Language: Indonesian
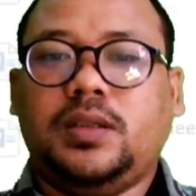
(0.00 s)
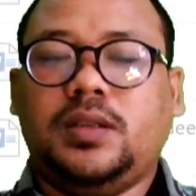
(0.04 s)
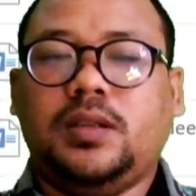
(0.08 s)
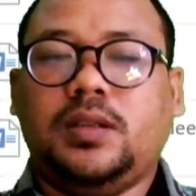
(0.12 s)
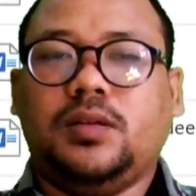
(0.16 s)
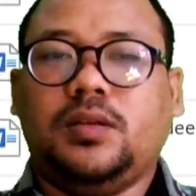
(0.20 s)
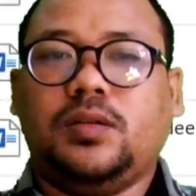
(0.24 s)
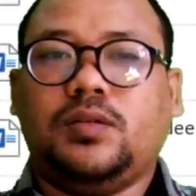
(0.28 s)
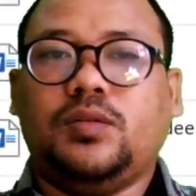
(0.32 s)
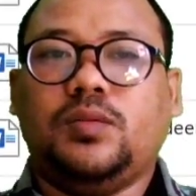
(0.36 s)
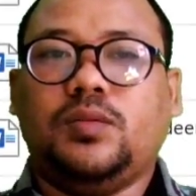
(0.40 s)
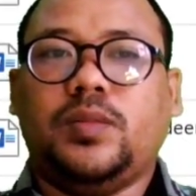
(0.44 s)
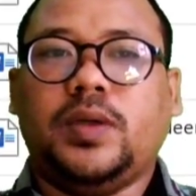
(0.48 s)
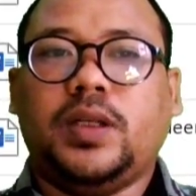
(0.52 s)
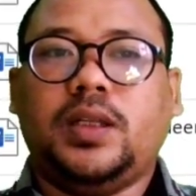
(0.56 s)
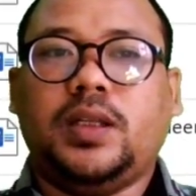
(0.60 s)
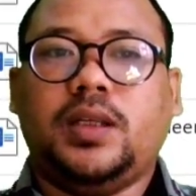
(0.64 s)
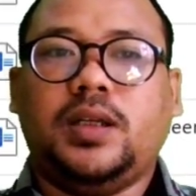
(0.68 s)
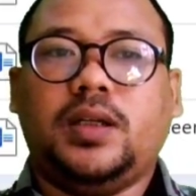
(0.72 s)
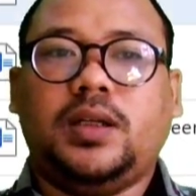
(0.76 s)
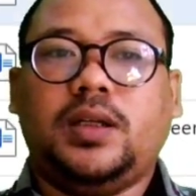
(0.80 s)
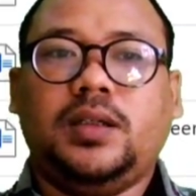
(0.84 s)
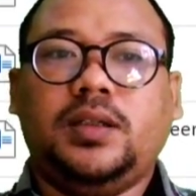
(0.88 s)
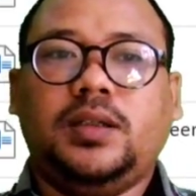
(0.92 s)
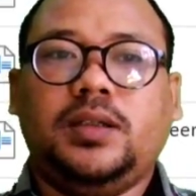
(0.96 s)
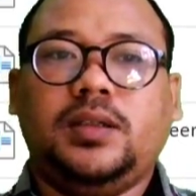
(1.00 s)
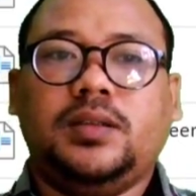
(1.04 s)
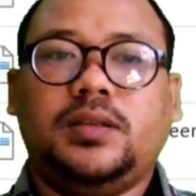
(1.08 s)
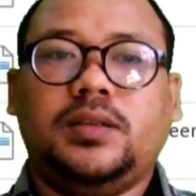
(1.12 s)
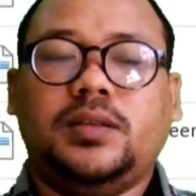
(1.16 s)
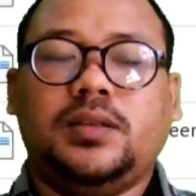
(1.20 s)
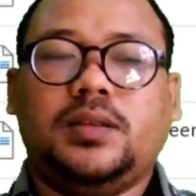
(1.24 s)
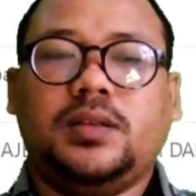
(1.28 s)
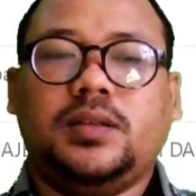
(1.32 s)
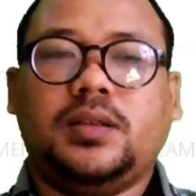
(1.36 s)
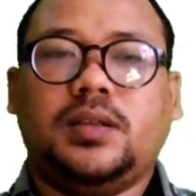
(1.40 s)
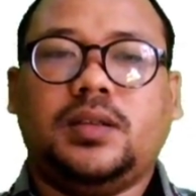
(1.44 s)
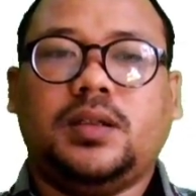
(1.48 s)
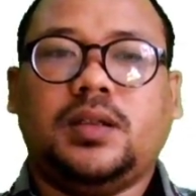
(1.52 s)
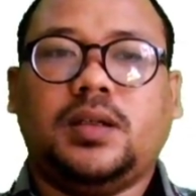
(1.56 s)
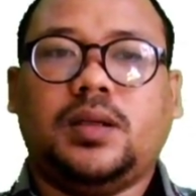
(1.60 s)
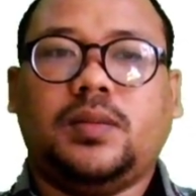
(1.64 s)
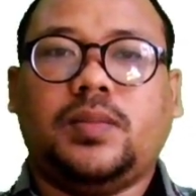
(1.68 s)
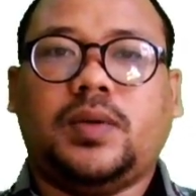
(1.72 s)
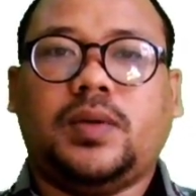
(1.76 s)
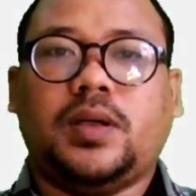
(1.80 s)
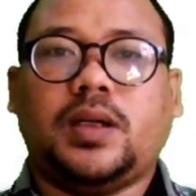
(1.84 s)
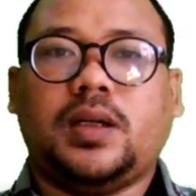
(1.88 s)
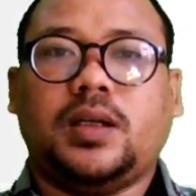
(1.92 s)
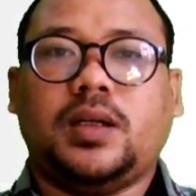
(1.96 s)
di dokumennya,
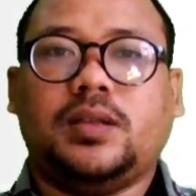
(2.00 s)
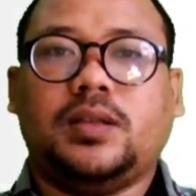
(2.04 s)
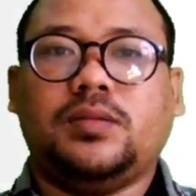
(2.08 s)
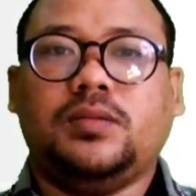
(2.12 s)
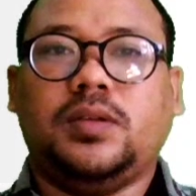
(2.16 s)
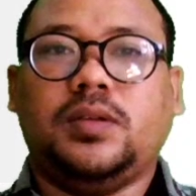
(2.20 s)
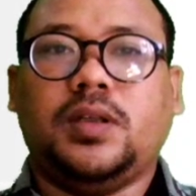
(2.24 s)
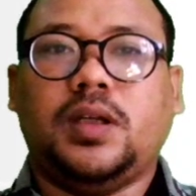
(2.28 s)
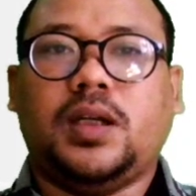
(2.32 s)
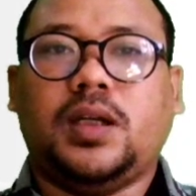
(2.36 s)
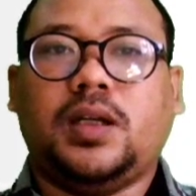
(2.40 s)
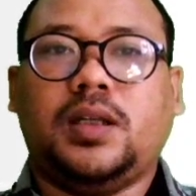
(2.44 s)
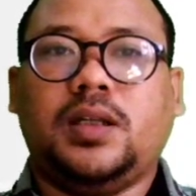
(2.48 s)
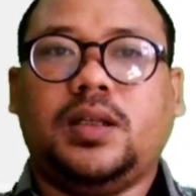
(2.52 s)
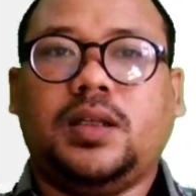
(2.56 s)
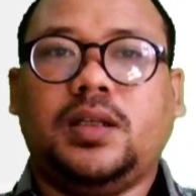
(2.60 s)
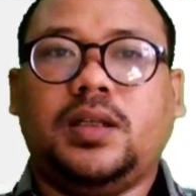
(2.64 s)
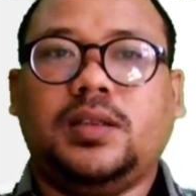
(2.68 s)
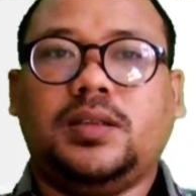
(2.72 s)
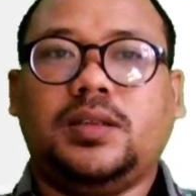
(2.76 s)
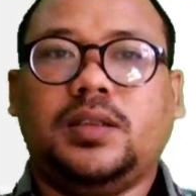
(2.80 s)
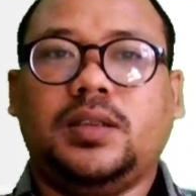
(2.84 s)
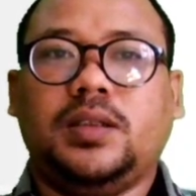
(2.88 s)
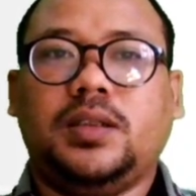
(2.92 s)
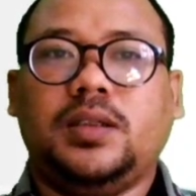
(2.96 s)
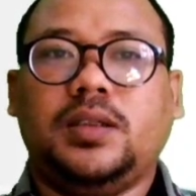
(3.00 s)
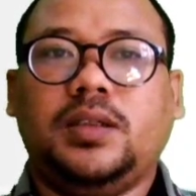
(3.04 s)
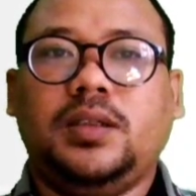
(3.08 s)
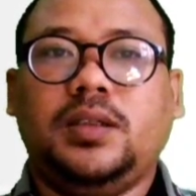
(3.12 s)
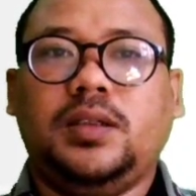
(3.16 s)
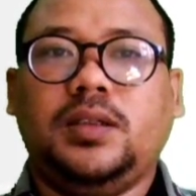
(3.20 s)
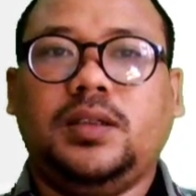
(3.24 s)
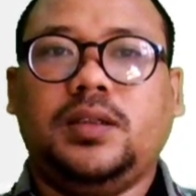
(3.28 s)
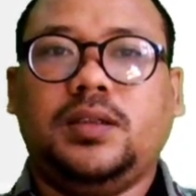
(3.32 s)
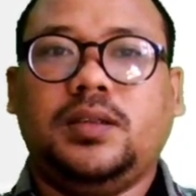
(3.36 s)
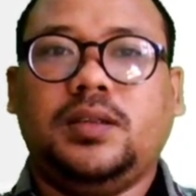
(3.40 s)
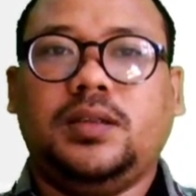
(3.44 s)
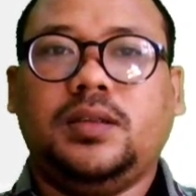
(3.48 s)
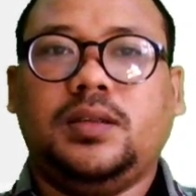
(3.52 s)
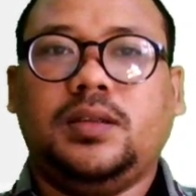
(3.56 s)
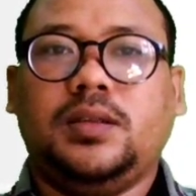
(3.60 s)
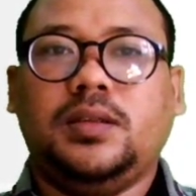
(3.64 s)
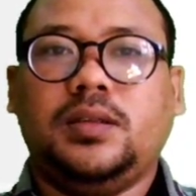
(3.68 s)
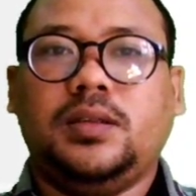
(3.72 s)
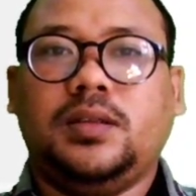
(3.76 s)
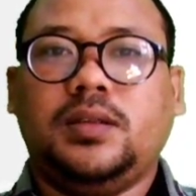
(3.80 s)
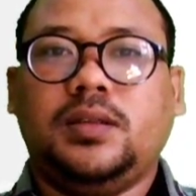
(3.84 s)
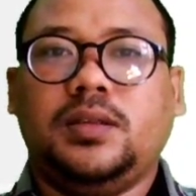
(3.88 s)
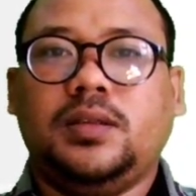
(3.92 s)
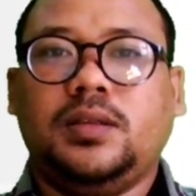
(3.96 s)
apakah sudah ada di sini.
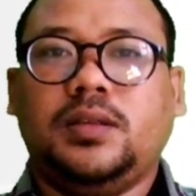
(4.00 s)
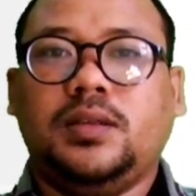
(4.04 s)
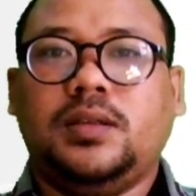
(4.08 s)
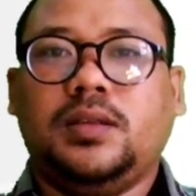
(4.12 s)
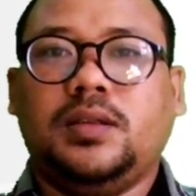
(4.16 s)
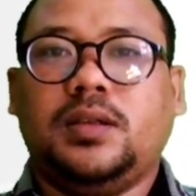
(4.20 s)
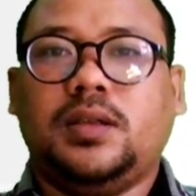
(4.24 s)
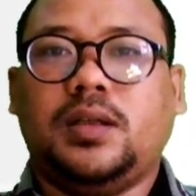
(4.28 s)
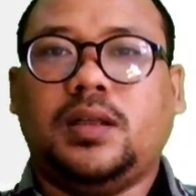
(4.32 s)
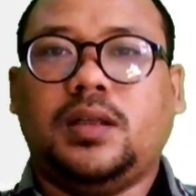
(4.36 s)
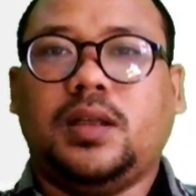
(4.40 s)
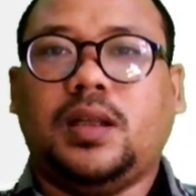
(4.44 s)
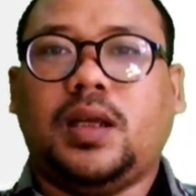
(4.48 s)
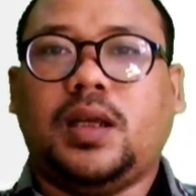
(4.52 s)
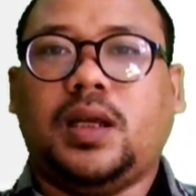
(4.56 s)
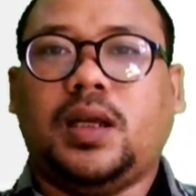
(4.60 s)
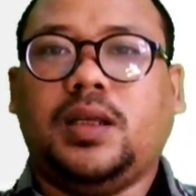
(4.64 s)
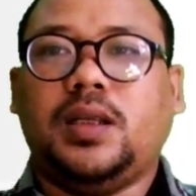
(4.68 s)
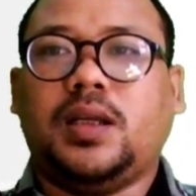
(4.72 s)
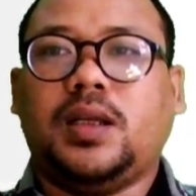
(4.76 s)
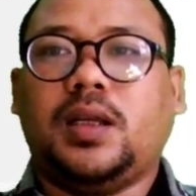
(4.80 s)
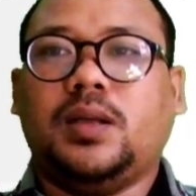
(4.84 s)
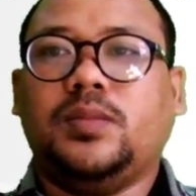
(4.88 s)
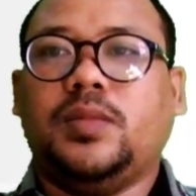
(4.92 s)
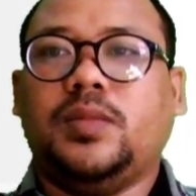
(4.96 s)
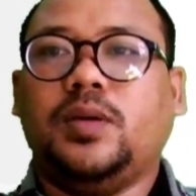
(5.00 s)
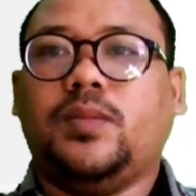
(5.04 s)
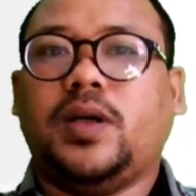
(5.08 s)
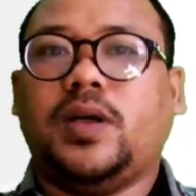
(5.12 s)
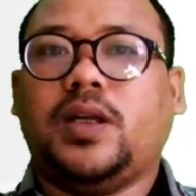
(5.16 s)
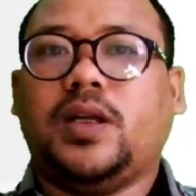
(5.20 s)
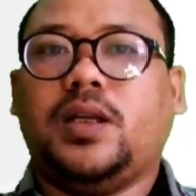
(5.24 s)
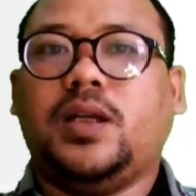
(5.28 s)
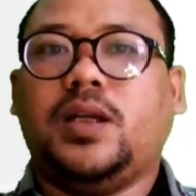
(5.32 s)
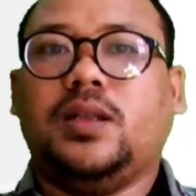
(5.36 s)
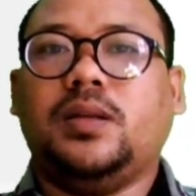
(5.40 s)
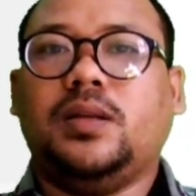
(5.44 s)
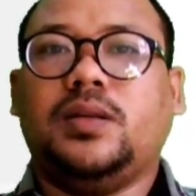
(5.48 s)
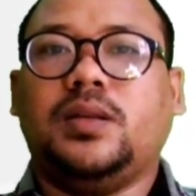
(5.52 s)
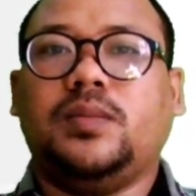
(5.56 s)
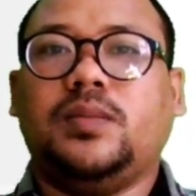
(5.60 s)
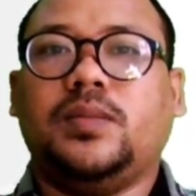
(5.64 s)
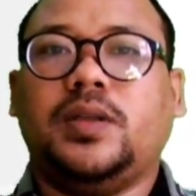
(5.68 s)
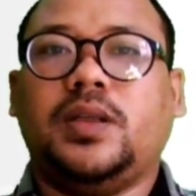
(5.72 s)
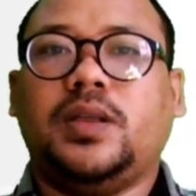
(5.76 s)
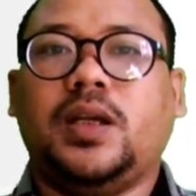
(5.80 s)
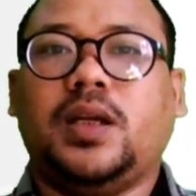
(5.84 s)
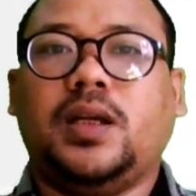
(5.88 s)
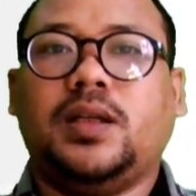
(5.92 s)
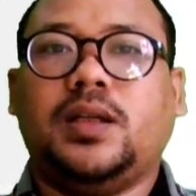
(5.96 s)
Nah, ini kan belum ada
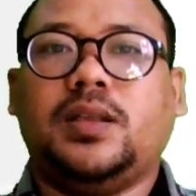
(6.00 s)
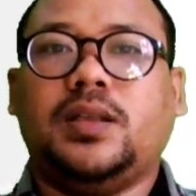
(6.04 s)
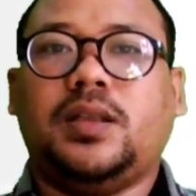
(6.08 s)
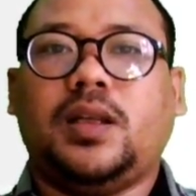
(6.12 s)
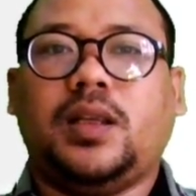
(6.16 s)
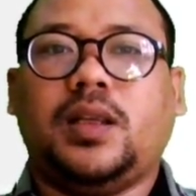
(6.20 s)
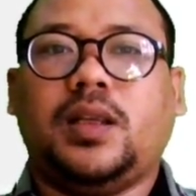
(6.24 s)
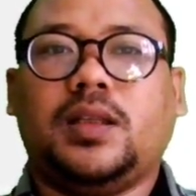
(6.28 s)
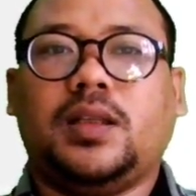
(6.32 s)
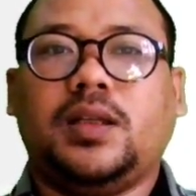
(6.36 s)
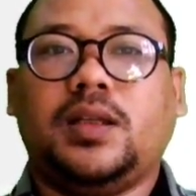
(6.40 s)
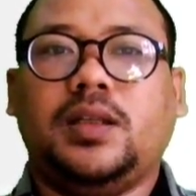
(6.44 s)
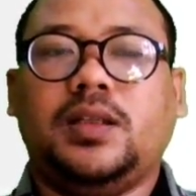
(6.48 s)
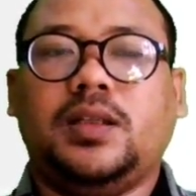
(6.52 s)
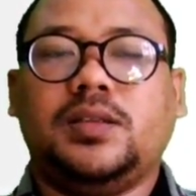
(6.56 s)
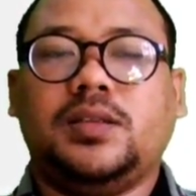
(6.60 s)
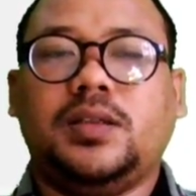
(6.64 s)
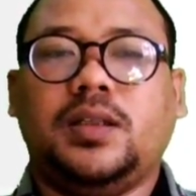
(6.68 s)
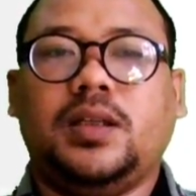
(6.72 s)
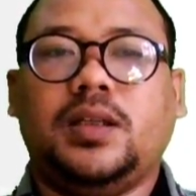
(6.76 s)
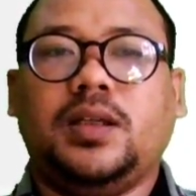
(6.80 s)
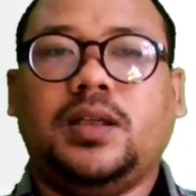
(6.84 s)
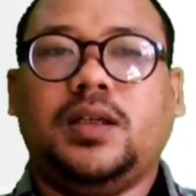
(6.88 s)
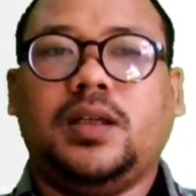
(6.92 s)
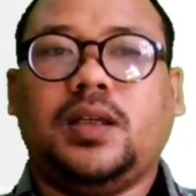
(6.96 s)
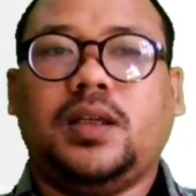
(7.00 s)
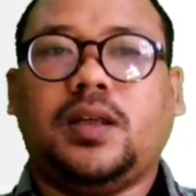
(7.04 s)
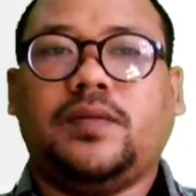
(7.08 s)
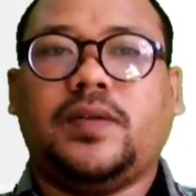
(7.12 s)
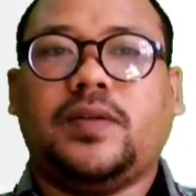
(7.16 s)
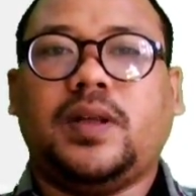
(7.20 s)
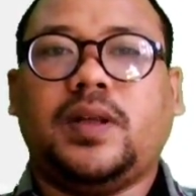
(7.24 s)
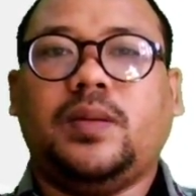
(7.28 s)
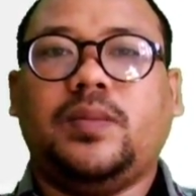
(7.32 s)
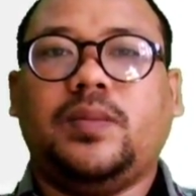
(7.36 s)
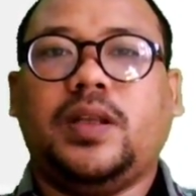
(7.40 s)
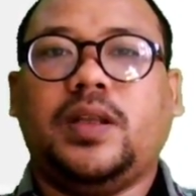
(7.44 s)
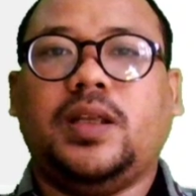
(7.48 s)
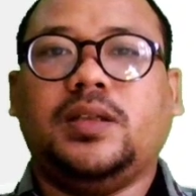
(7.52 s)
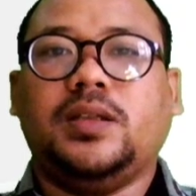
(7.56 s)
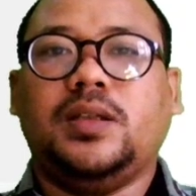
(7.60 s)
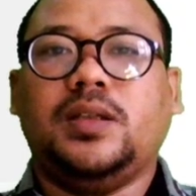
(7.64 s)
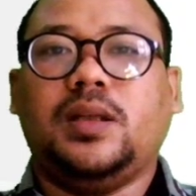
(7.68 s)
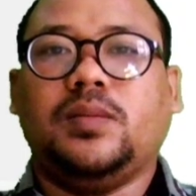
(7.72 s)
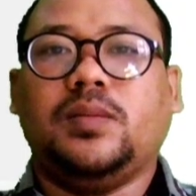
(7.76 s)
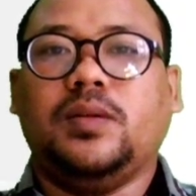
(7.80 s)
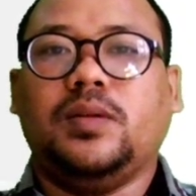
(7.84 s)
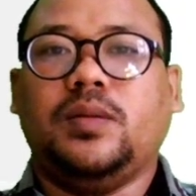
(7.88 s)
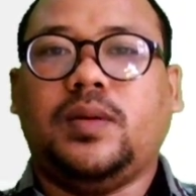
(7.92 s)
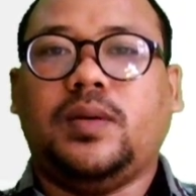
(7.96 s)
teman-teman ya. Ternyata di sini reference
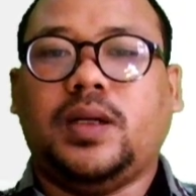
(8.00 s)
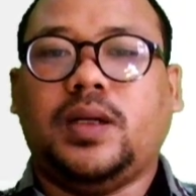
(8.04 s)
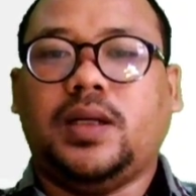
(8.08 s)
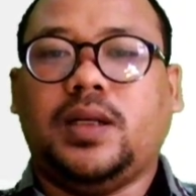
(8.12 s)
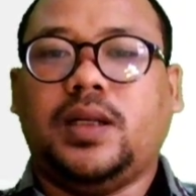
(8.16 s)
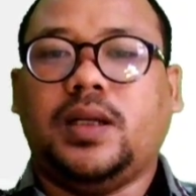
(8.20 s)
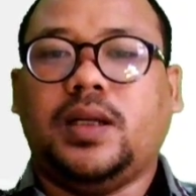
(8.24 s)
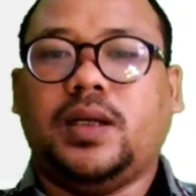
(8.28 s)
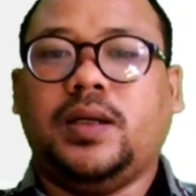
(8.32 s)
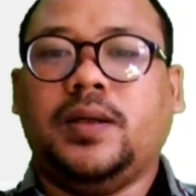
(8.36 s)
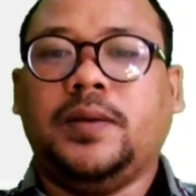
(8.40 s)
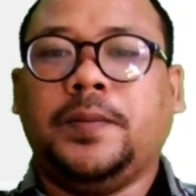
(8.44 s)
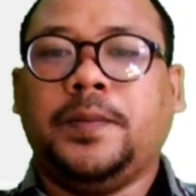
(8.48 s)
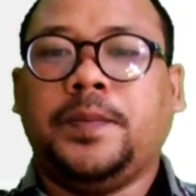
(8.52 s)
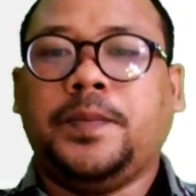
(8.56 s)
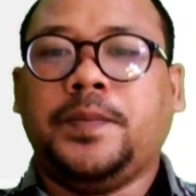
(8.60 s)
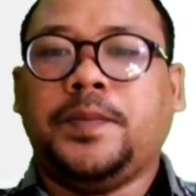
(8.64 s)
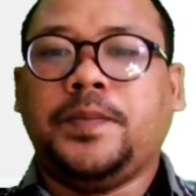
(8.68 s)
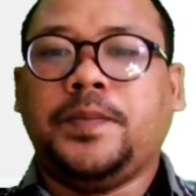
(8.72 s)
manager belum ada.